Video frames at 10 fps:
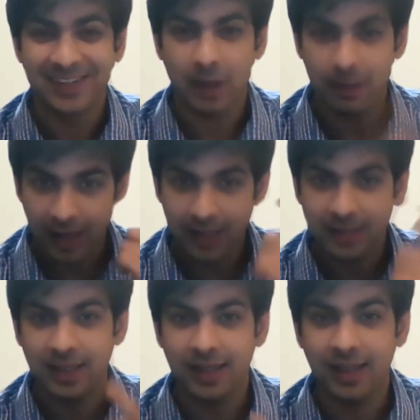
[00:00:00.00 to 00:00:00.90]
तुम्हारे बाल
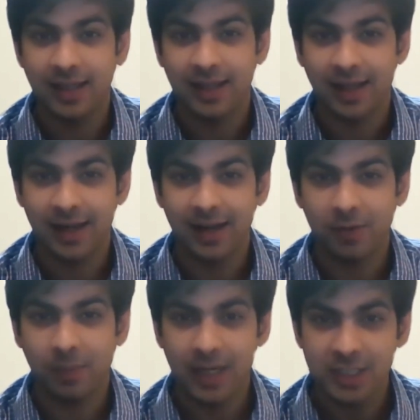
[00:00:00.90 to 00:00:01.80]
अच्छे नहीं है है ना
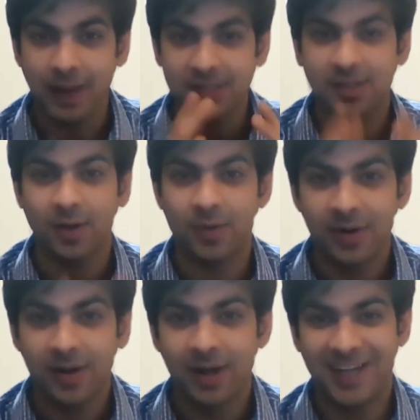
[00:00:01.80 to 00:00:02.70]
और बाल स्पाइक्स करो